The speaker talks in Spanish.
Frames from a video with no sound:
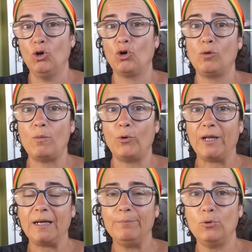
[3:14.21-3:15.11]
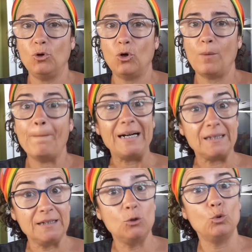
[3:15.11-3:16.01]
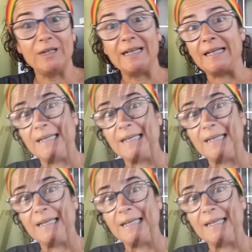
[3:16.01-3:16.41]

como por ejemplo Martin Luther